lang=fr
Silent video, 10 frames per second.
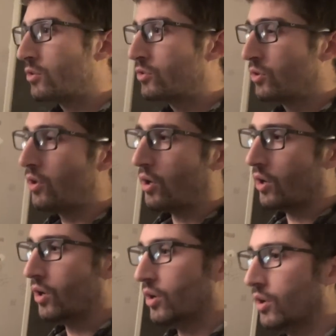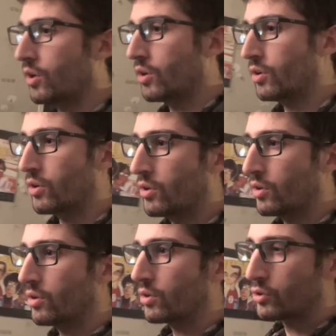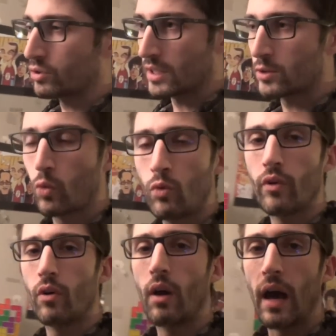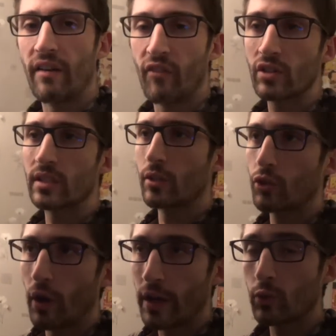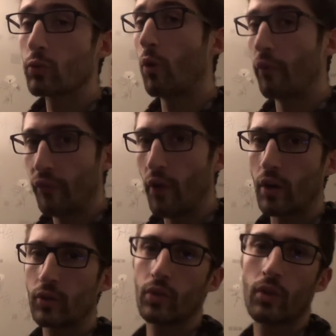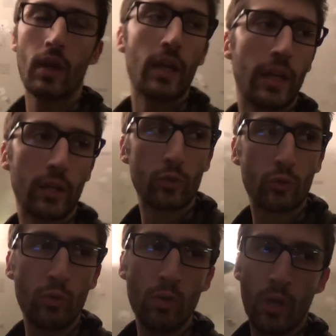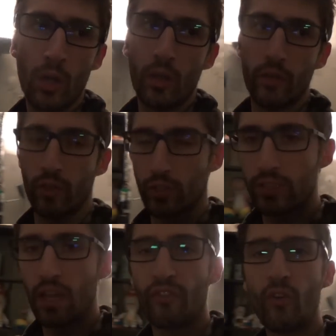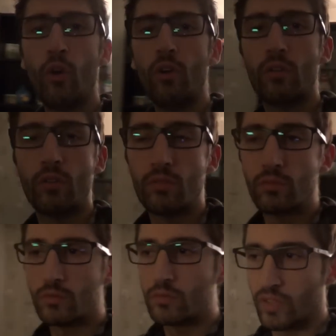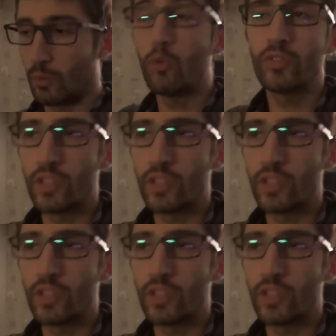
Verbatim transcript: que, euh, que ça se trouve, avant c'était une correction trop forte. Et que du coup, votre cerveau, enfin mon